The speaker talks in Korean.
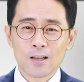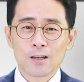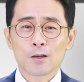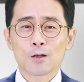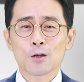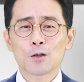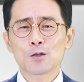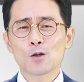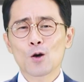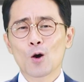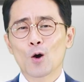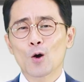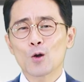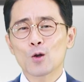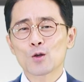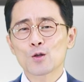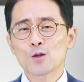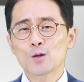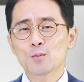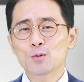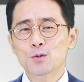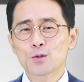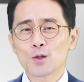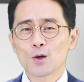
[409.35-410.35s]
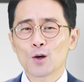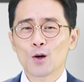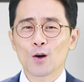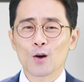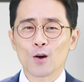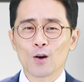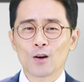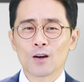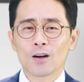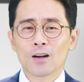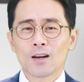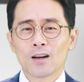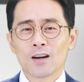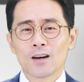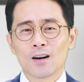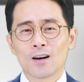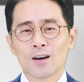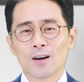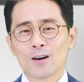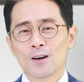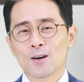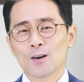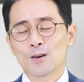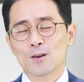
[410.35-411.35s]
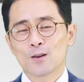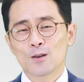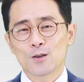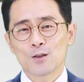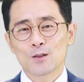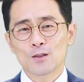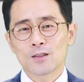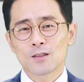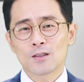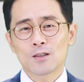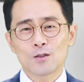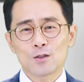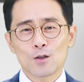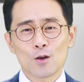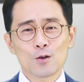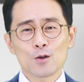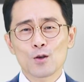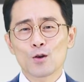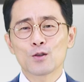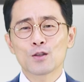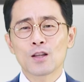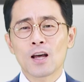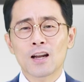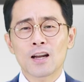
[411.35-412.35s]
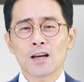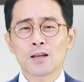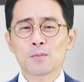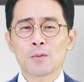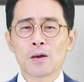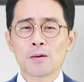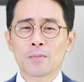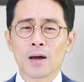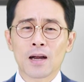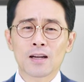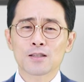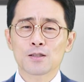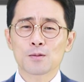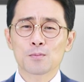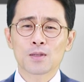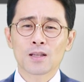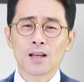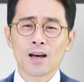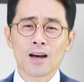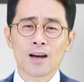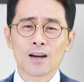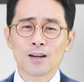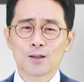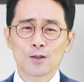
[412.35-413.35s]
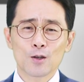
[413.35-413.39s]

그래서 어려서부터 어, 성경은 하나님의 말씀이다.